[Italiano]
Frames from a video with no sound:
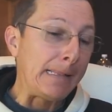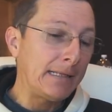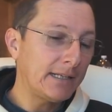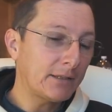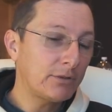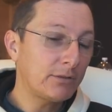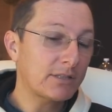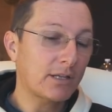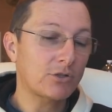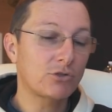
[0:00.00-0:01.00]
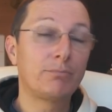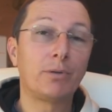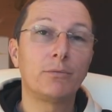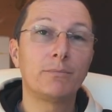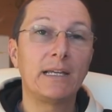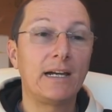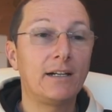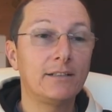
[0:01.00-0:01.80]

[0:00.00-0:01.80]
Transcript: eh, quindi questa cosa un po' mi, ha,